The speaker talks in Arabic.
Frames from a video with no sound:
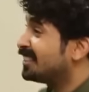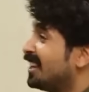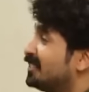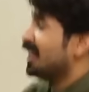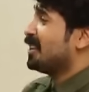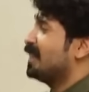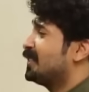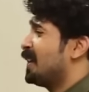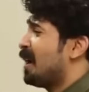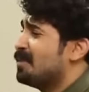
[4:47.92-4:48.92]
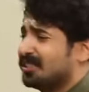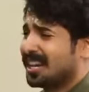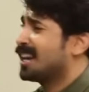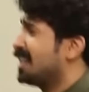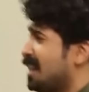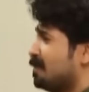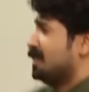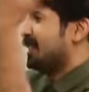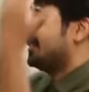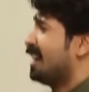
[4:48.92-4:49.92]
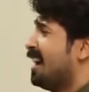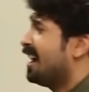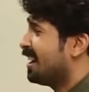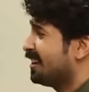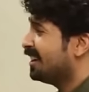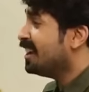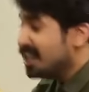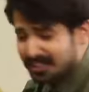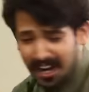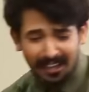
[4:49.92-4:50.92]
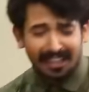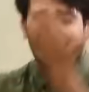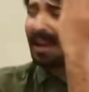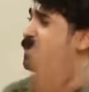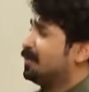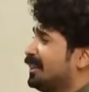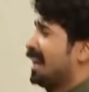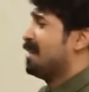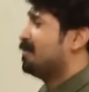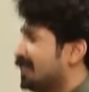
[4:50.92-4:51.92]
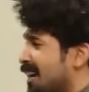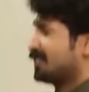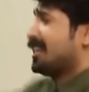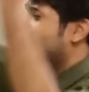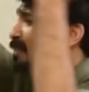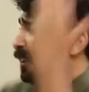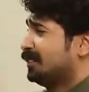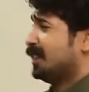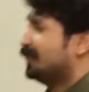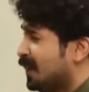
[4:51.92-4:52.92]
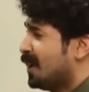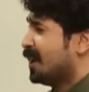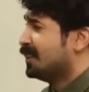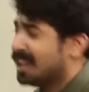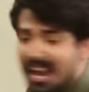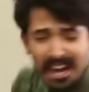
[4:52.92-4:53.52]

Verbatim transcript: زين هسه انا بس فهمني شو اقول لابو الايجار شو اقول للحبيب تعال مدري الاقساط مال التليفون